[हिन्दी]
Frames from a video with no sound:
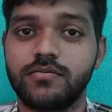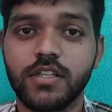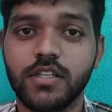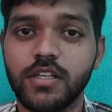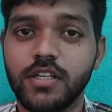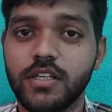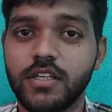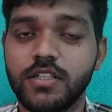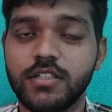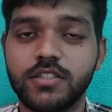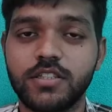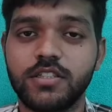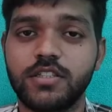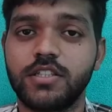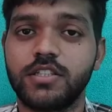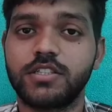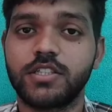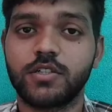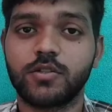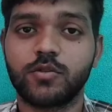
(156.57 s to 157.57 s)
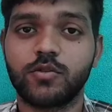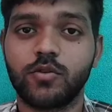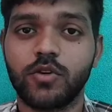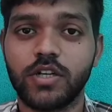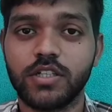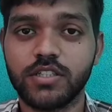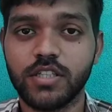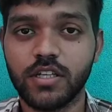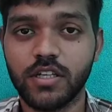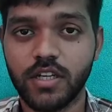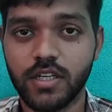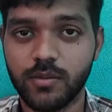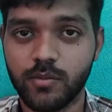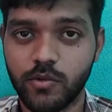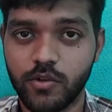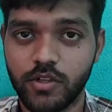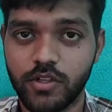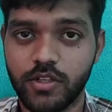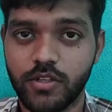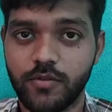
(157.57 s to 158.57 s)
इसलिए किसी टीचर को ऐसा
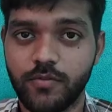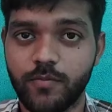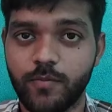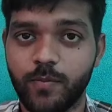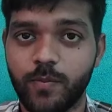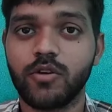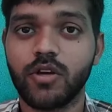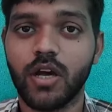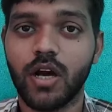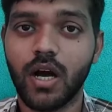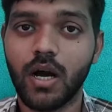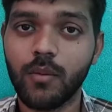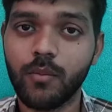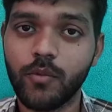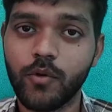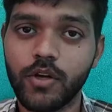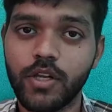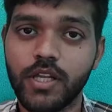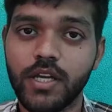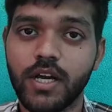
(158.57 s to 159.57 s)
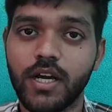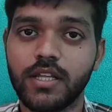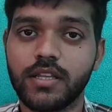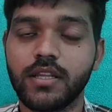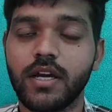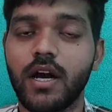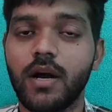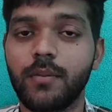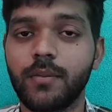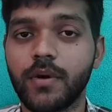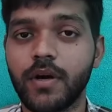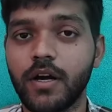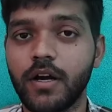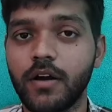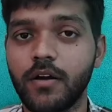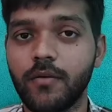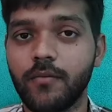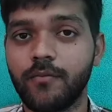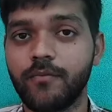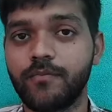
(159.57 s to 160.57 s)
नहीं बोलिए क्योंकि आप बोलिएगा तो
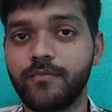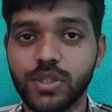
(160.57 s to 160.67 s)
आपका